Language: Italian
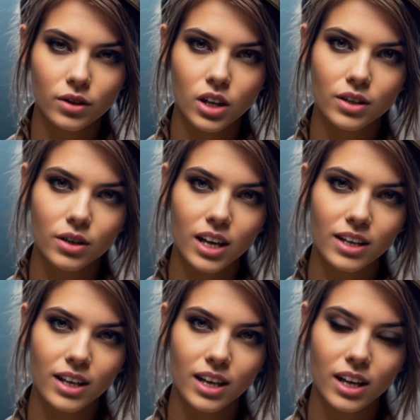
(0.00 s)
di uova
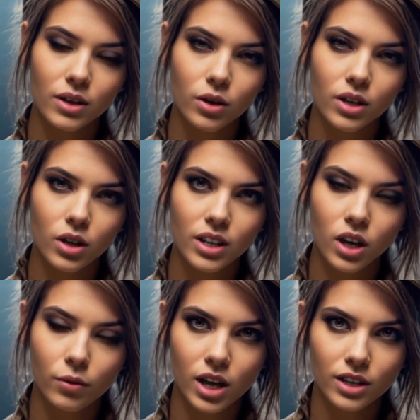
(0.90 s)
medie, pecorino
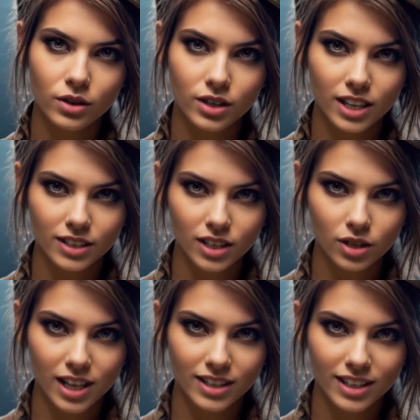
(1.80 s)
romano,
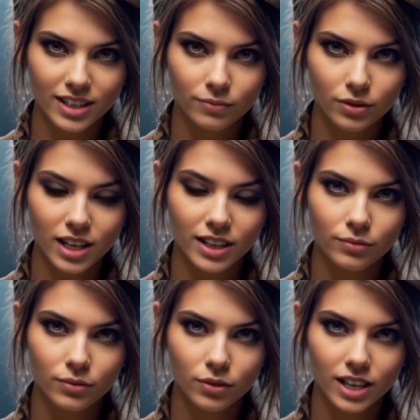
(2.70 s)
50 grammi,
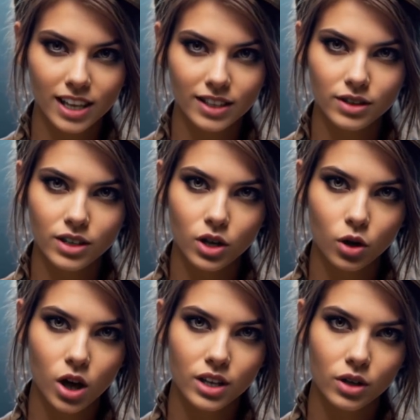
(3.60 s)
pepe nero,
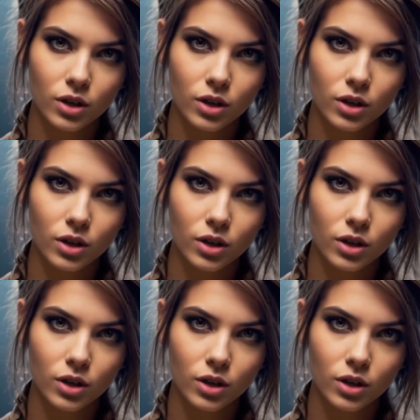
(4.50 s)
quanto